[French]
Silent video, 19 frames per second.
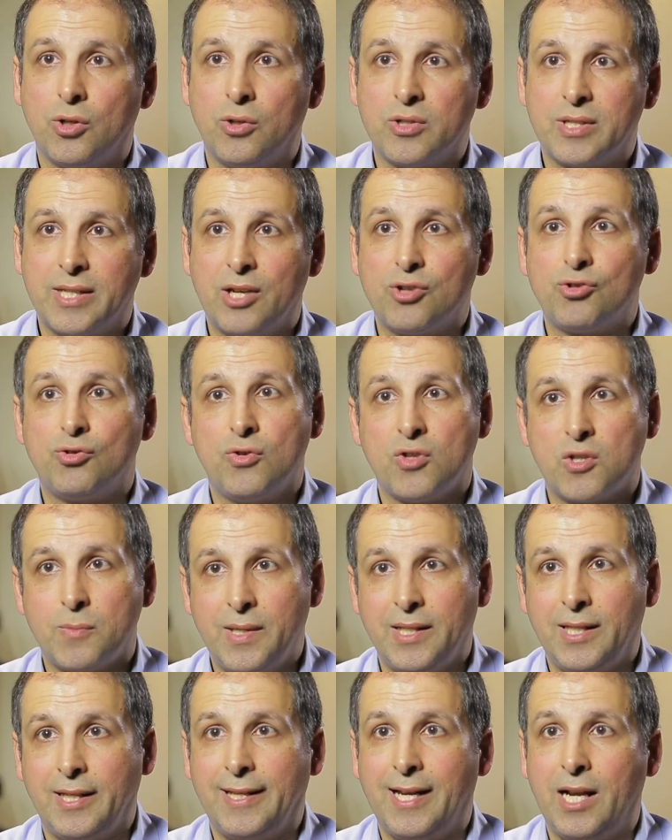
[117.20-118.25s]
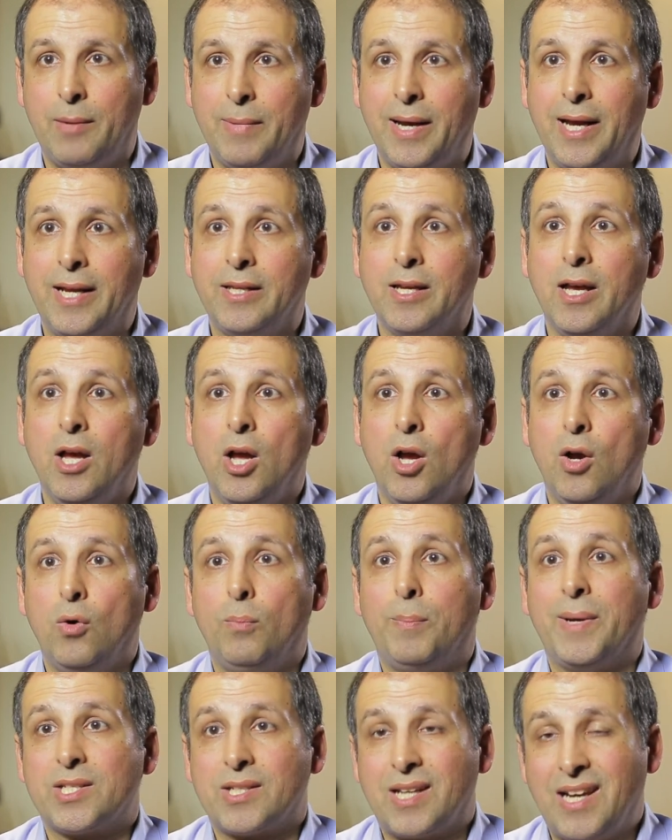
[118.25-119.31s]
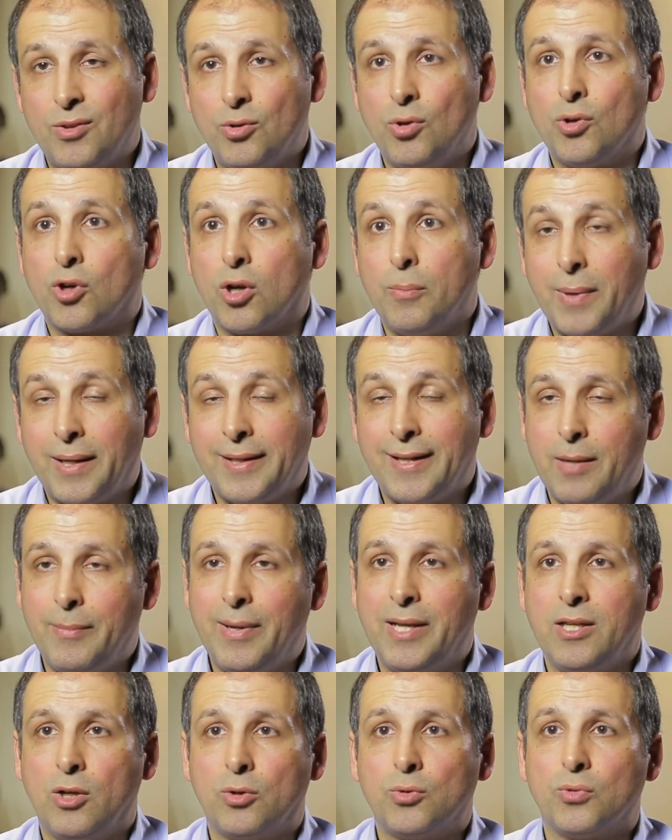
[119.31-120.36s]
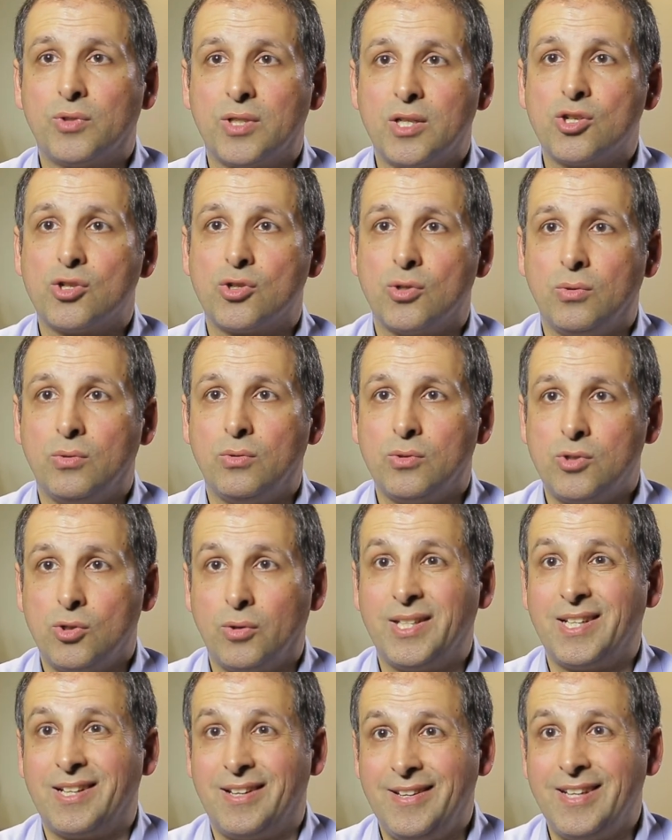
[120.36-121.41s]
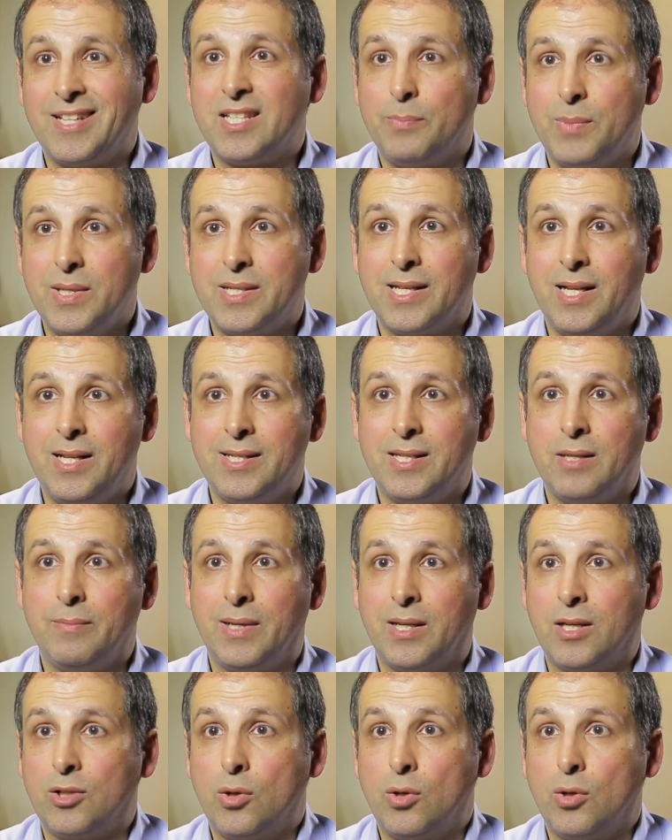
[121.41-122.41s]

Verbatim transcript: un stage d'une semaine en Allemagne parce qu'en Europe, en Allemagne et en Autriche, ils ont des cliniques spécialisées maintenant